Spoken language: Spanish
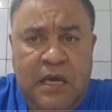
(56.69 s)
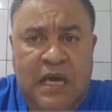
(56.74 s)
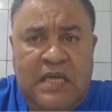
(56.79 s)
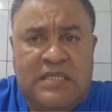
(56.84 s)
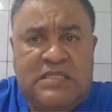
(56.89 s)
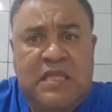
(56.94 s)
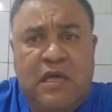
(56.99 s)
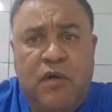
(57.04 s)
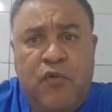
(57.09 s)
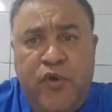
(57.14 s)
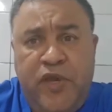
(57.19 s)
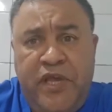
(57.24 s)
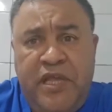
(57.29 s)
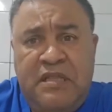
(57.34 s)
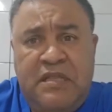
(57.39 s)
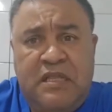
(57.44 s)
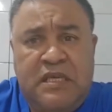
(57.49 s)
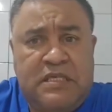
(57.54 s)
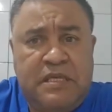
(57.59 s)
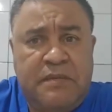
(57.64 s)
Hasta
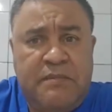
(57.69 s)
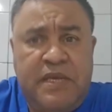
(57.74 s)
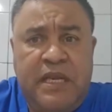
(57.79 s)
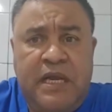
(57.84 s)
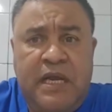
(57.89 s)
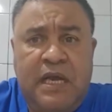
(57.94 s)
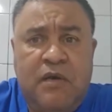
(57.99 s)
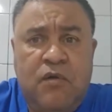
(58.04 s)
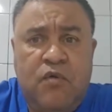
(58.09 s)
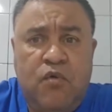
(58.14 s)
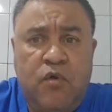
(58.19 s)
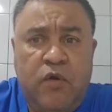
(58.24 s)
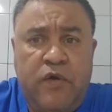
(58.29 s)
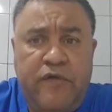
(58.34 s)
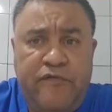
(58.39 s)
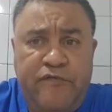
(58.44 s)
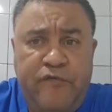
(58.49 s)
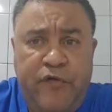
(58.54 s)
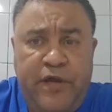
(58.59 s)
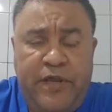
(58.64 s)
ahorita se miran
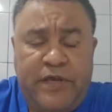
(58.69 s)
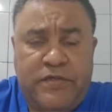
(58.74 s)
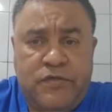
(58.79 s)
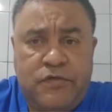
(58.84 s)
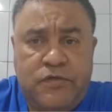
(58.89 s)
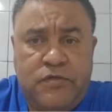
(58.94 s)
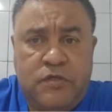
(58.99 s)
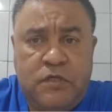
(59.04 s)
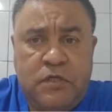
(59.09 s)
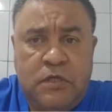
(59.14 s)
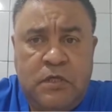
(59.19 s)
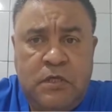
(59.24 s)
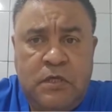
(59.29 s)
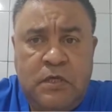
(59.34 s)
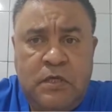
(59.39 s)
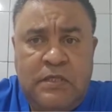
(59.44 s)
algunos esfuerzos.